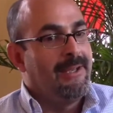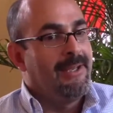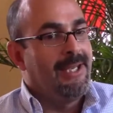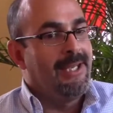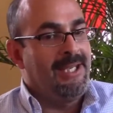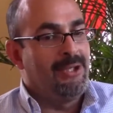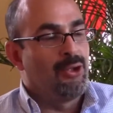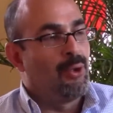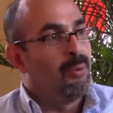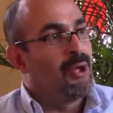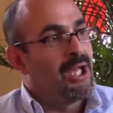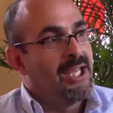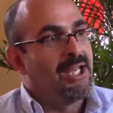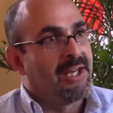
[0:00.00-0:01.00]
y yo
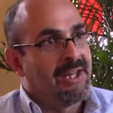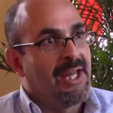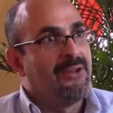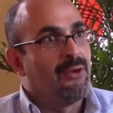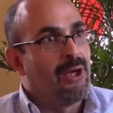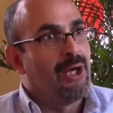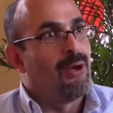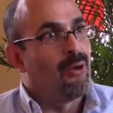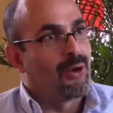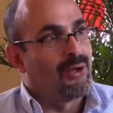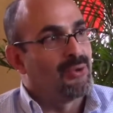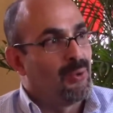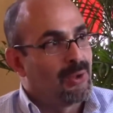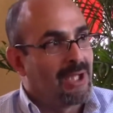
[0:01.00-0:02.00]
voy a ir dándole los
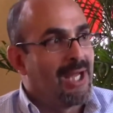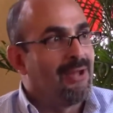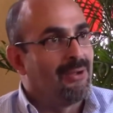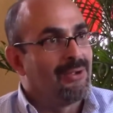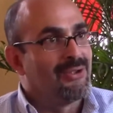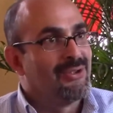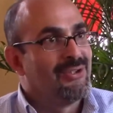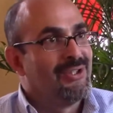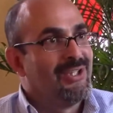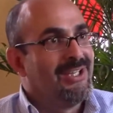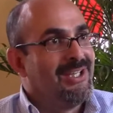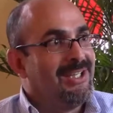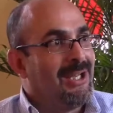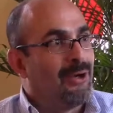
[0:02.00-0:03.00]
resultados
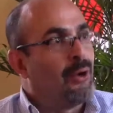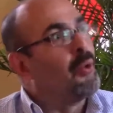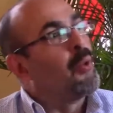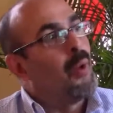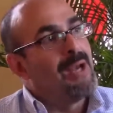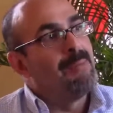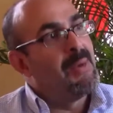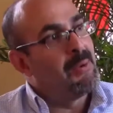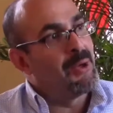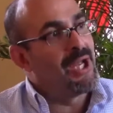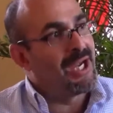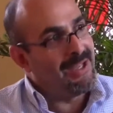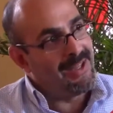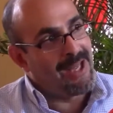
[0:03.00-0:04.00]
de con cuál me voy
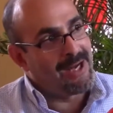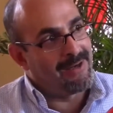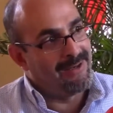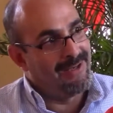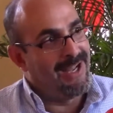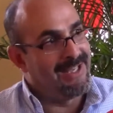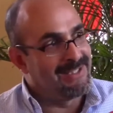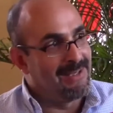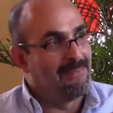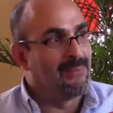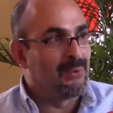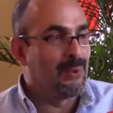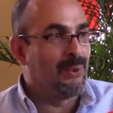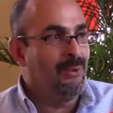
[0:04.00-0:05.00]
a quedar hacia el
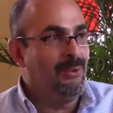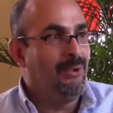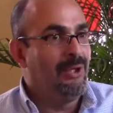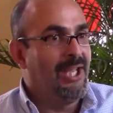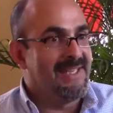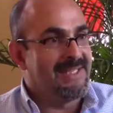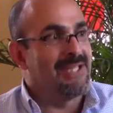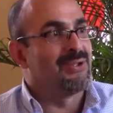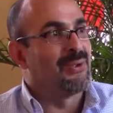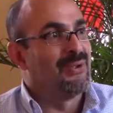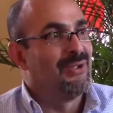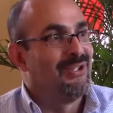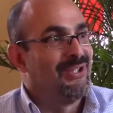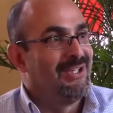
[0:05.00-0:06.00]
futuro, es eso,
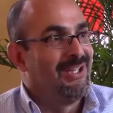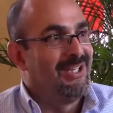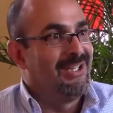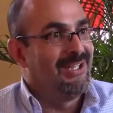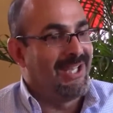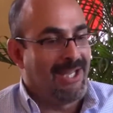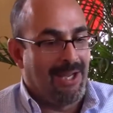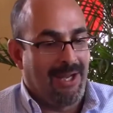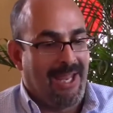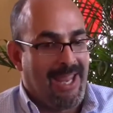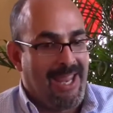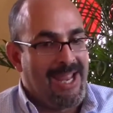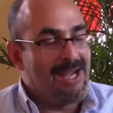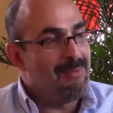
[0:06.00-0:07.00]
de que,
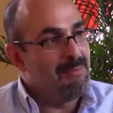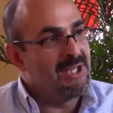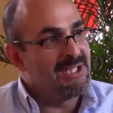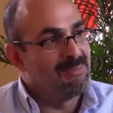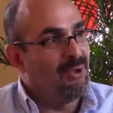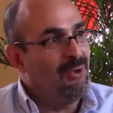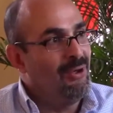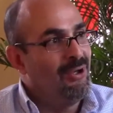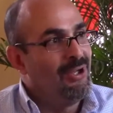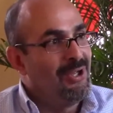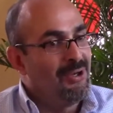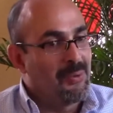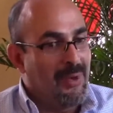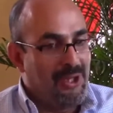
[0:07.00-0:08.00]
que él mismo
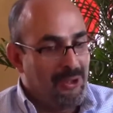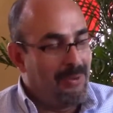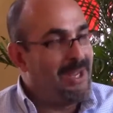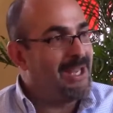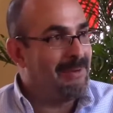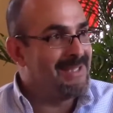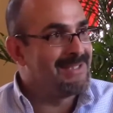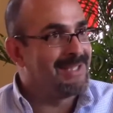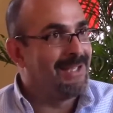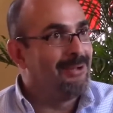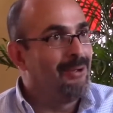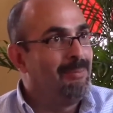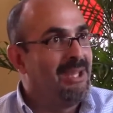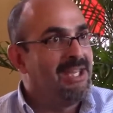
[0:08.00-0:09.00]
cuando vaya
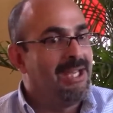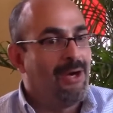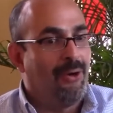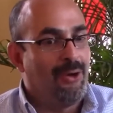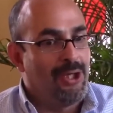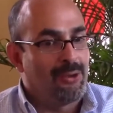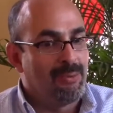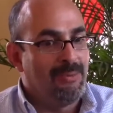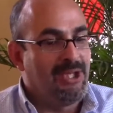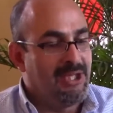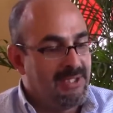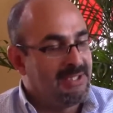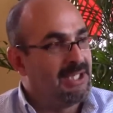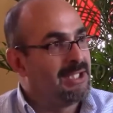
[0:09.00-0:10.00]
avanzando, me diga, oye, tú me
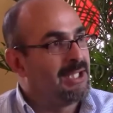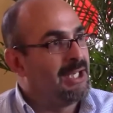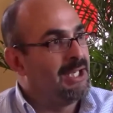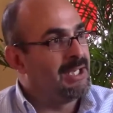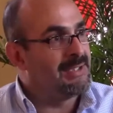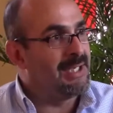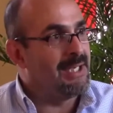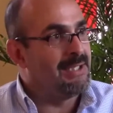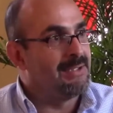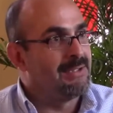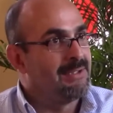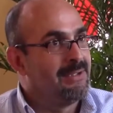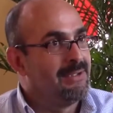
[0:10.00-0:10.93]
dijiste que tenías seis.